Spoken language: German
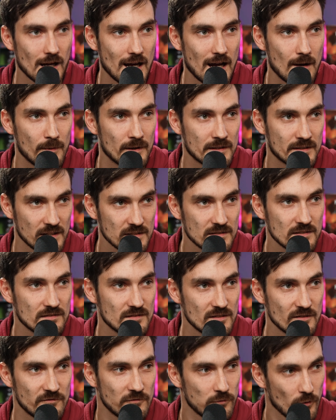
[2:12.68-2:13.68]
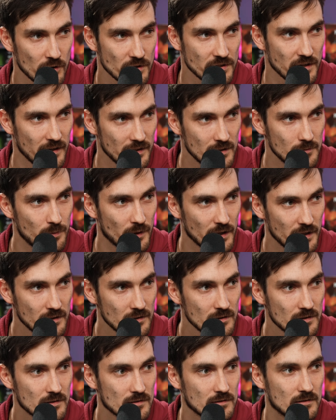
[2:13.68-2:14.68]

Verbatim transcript: aber dass es dir Vorteile bringt,